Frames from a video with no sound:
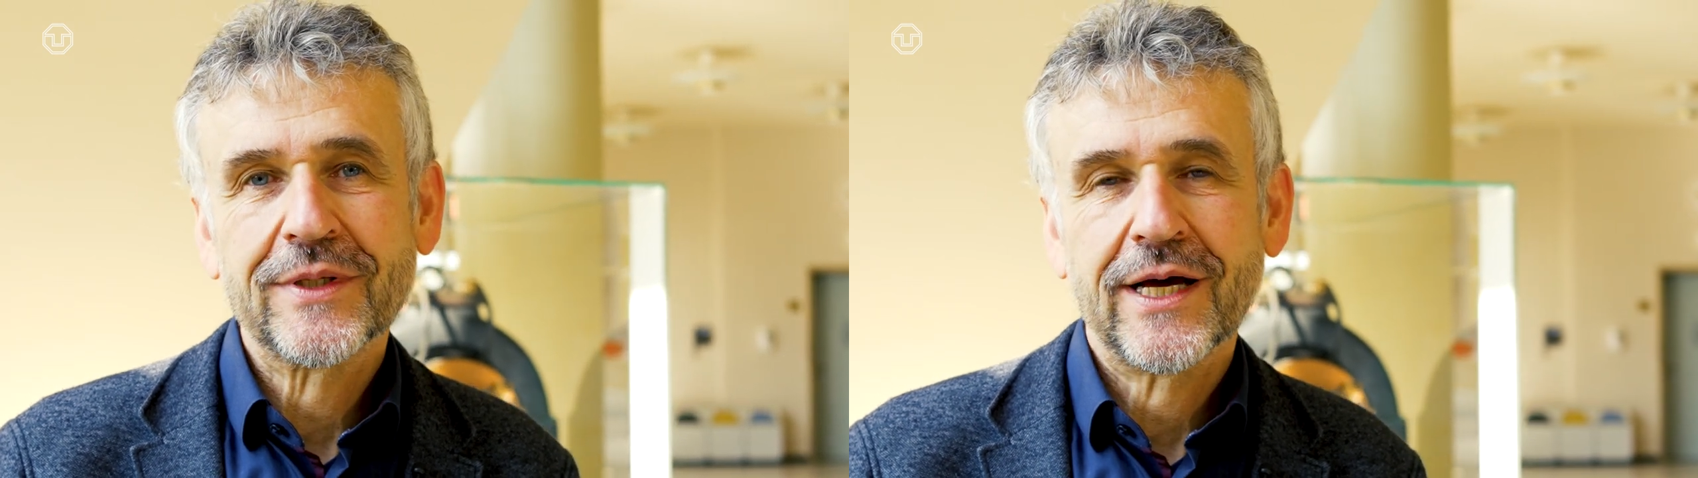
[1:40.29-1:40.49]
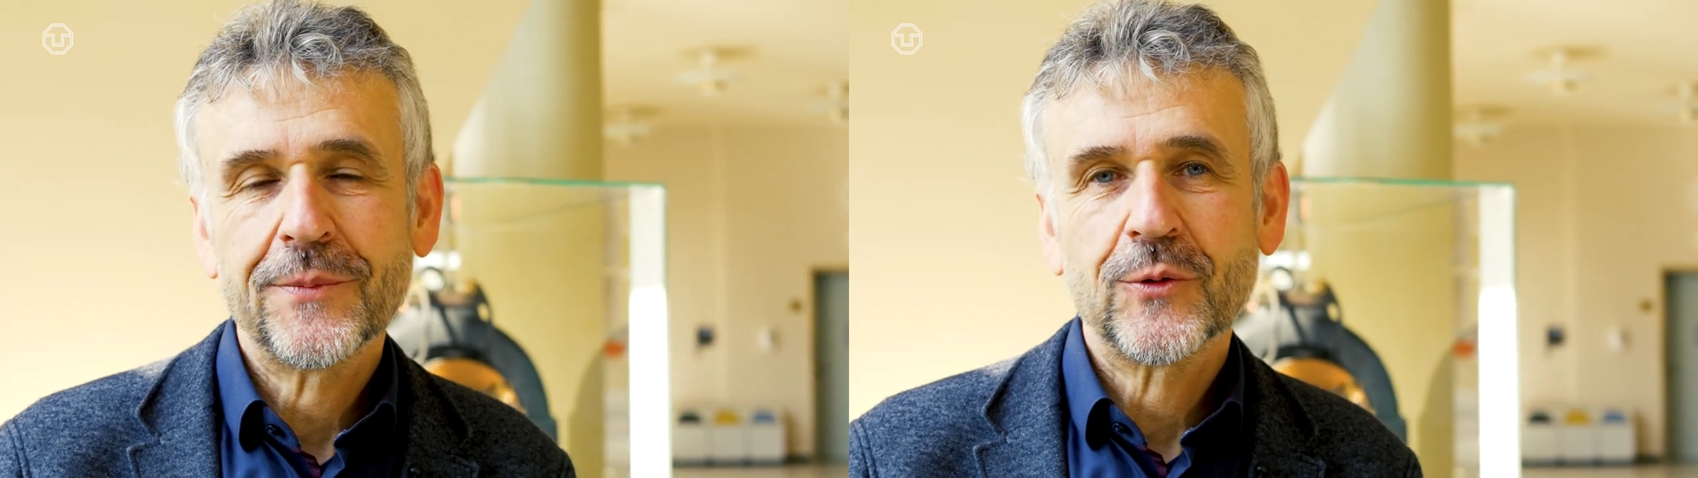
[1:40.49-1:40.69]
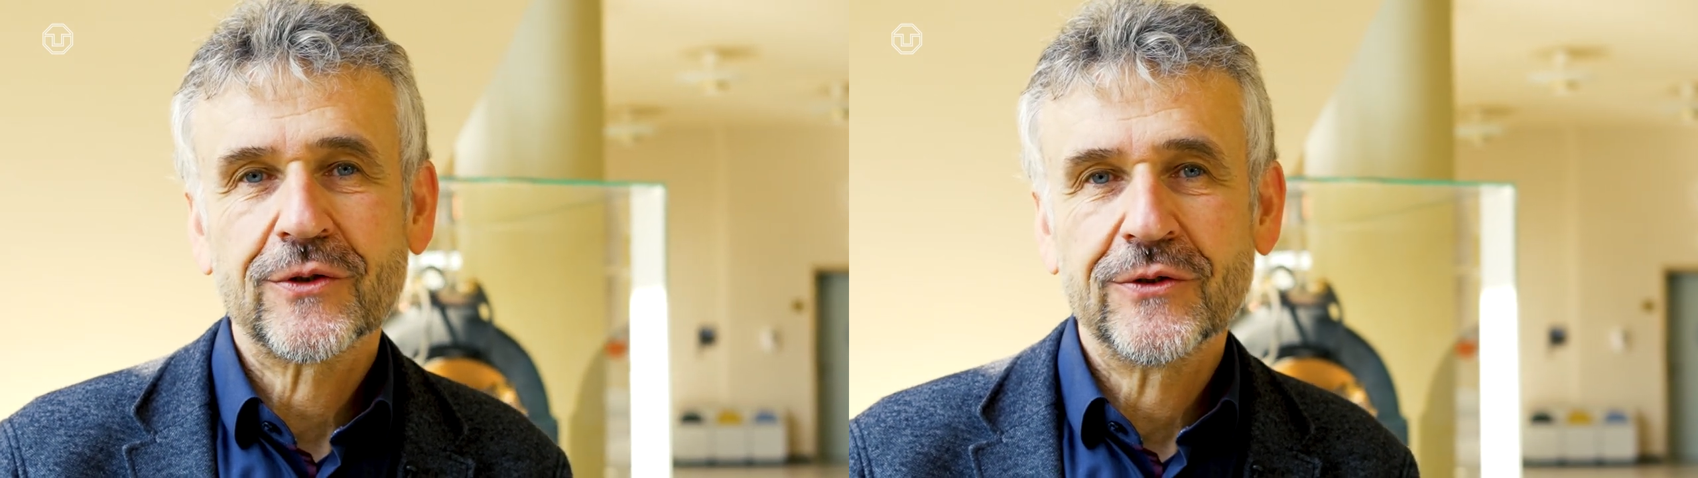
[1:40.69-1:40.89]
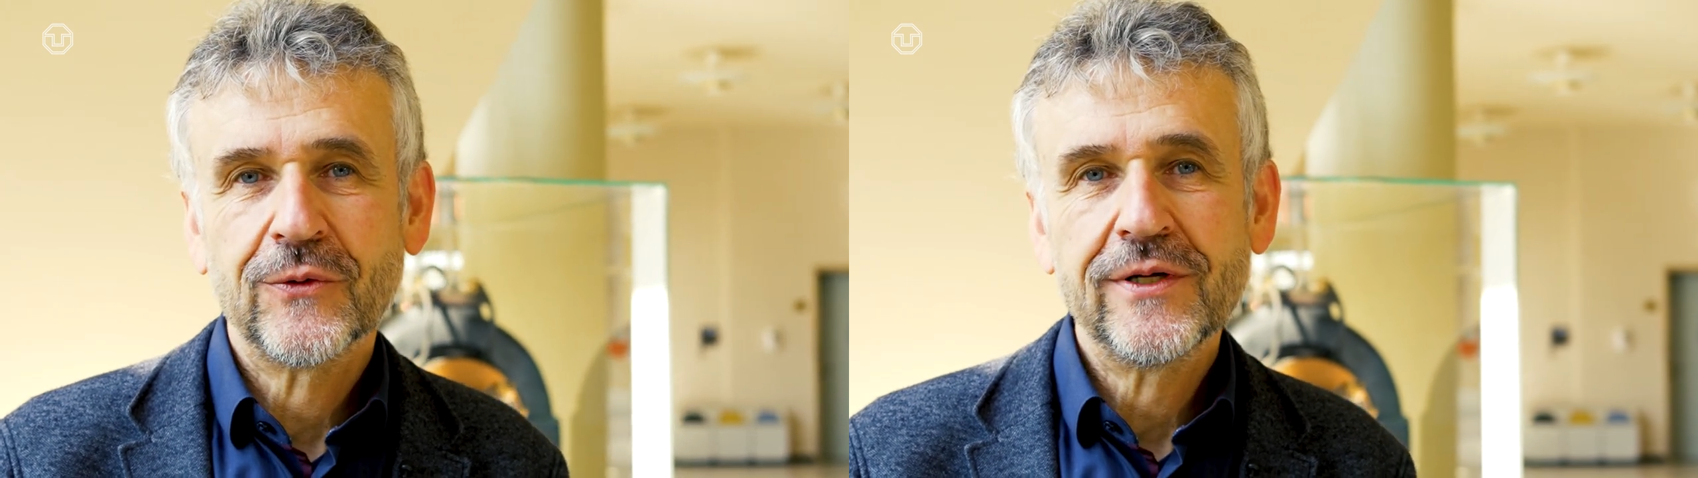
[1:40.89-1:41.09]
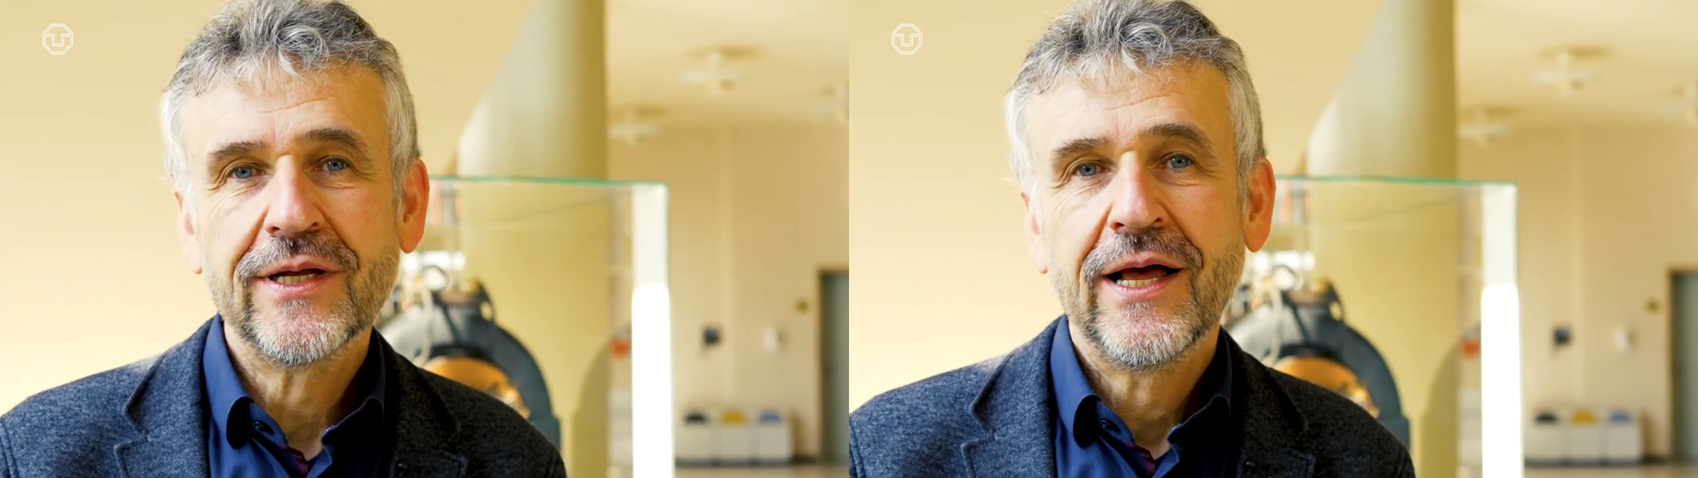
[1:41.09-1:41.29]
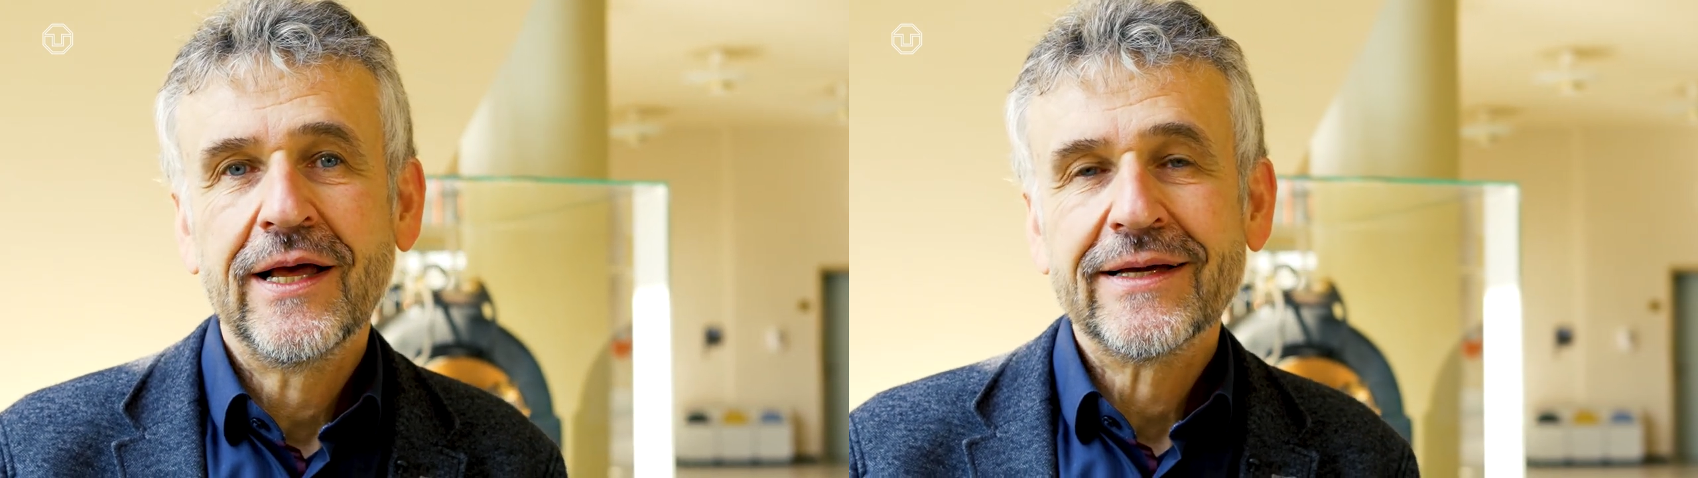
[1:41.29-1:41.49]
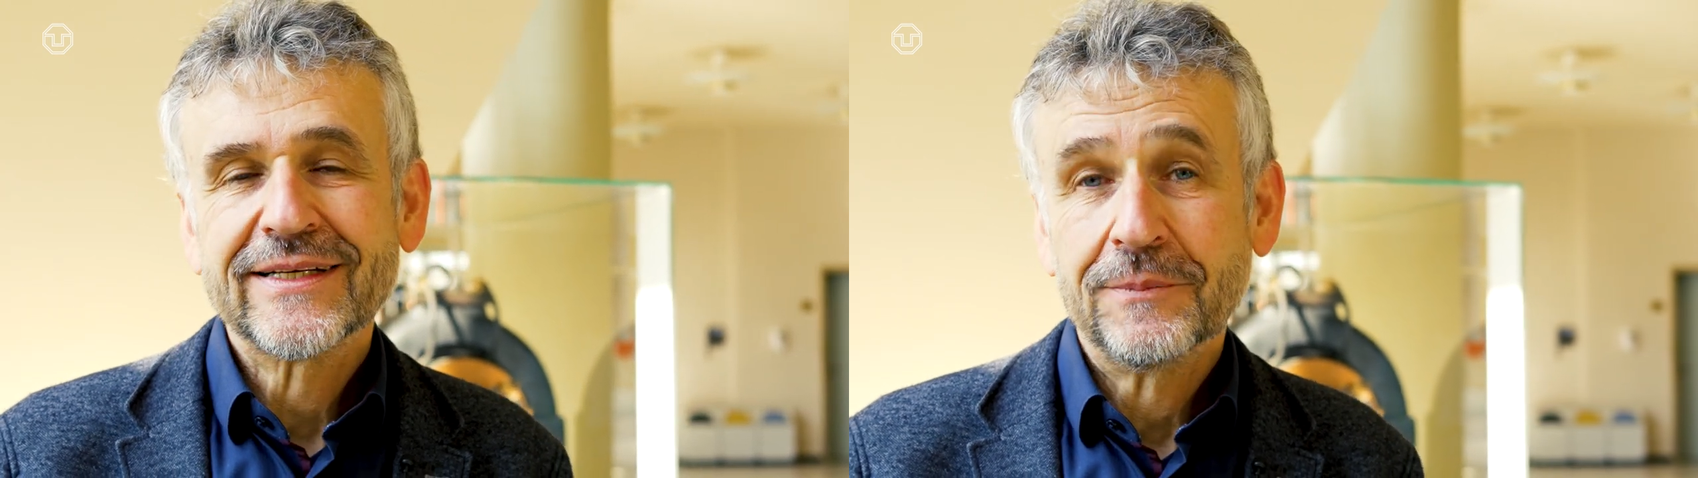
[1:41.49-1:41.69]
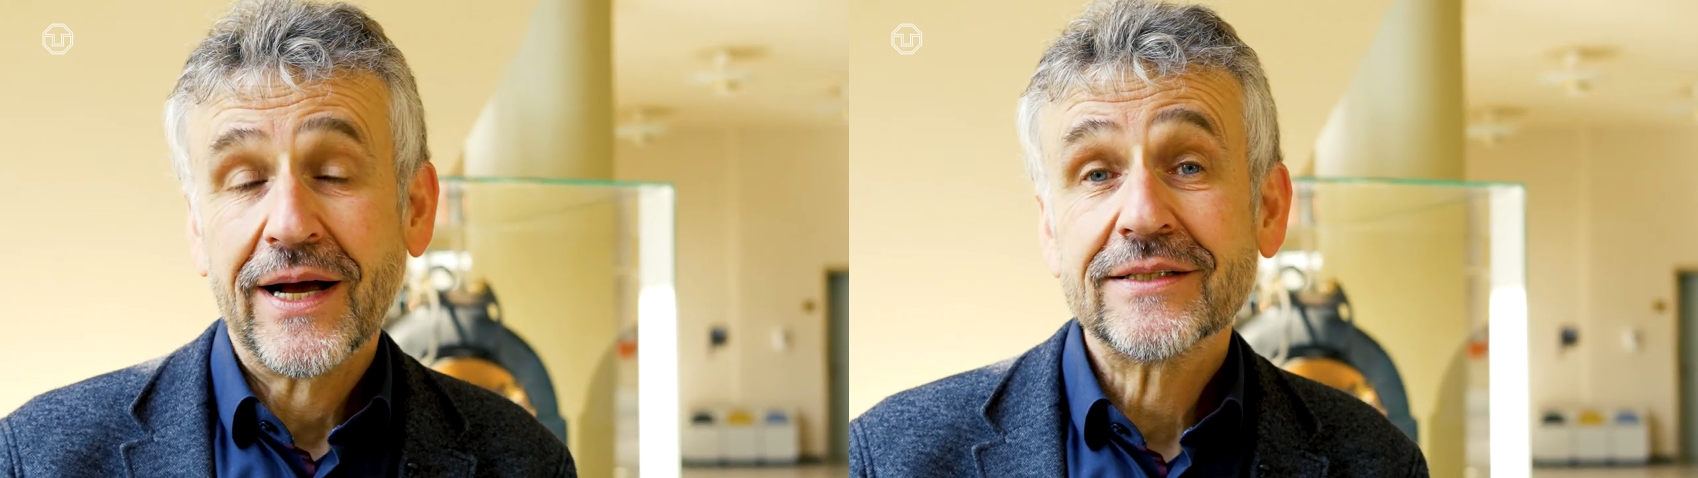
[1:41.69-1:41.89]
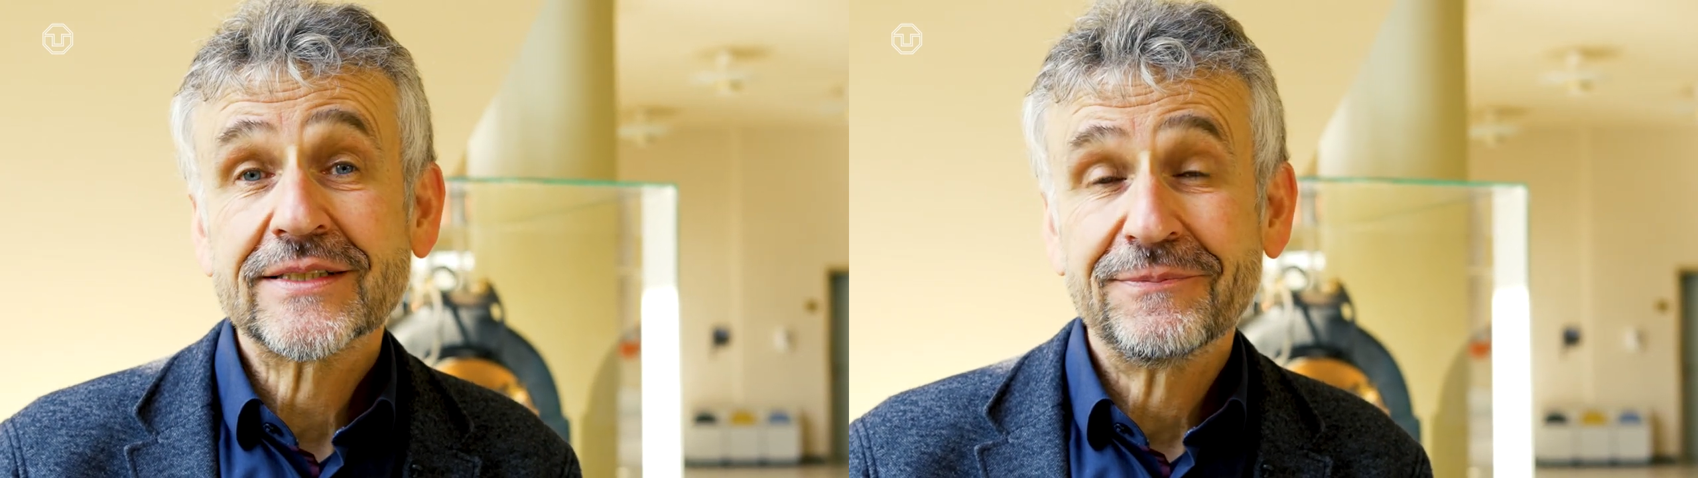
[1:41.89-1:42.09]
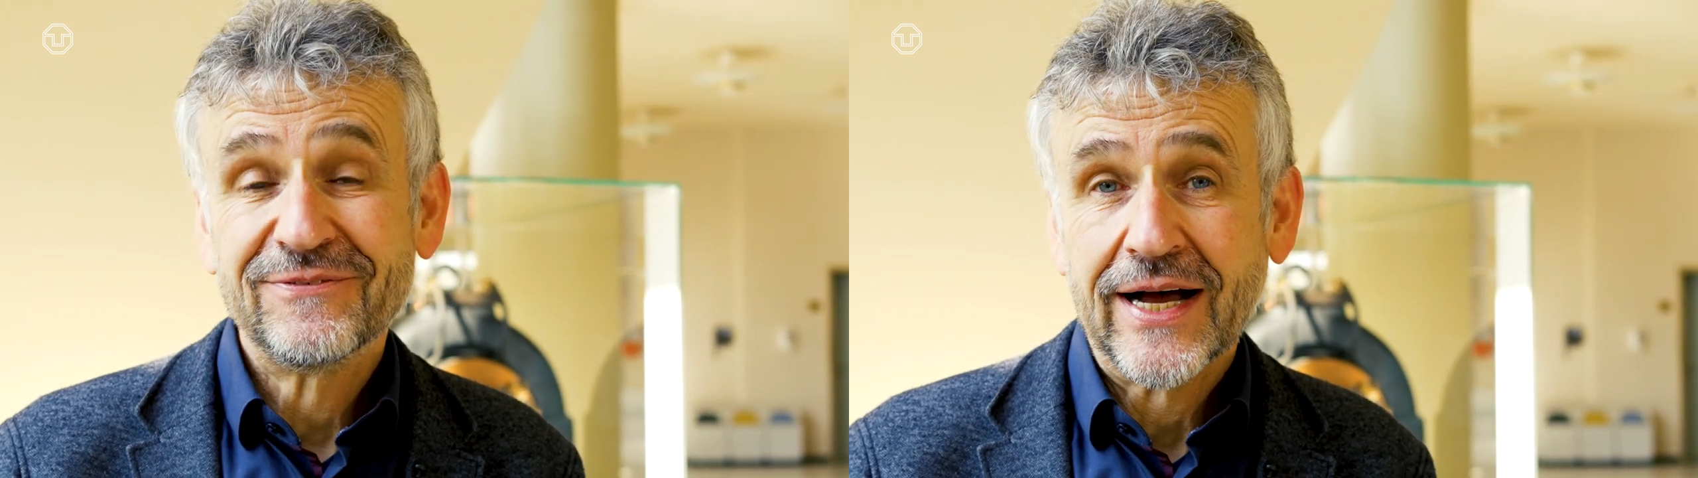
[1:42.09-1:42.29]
3.0 gemeinsam